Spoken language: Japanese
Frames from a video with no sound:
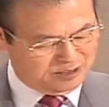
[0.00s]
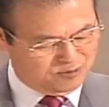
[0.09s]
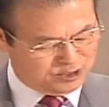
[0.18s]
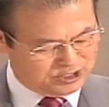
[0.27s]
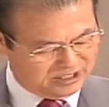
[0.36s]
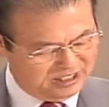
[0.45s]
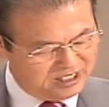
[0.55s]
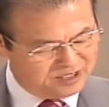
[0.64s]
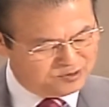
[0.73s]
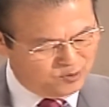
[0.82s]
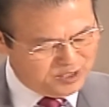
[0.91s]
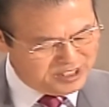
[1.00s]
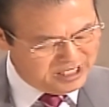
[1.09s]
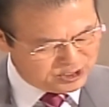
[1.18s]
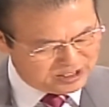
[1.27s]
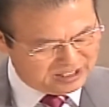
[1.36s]
いきました。乗り
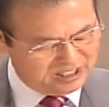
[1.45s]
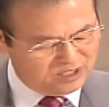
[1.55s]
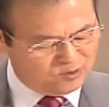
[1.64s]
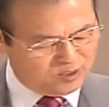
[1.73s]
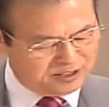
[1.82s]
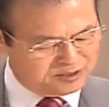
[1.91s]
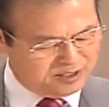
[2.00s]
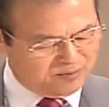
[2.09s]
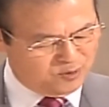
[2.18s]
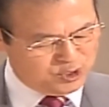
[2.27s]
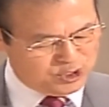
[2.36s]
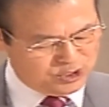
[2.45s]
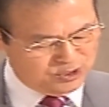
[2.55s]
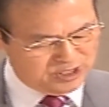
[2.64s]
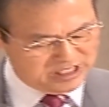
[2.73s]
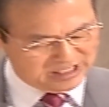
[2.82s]
出した。他の船も一
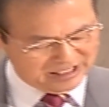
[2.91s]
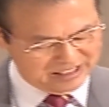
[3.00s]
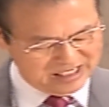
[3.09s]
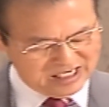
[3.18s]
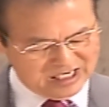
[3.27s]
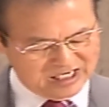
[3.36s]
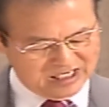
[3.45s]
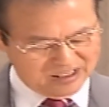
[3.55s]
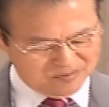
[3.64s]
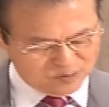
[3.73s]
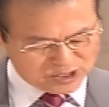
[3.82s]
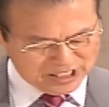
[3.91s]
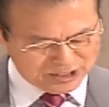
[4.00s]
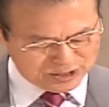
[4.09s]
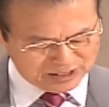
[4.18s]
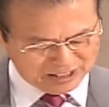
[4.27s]
緒に行った。もう
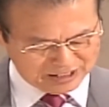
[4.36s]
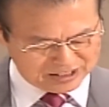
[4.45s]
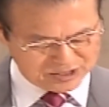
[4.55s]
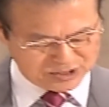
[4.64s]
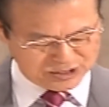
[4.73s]
37で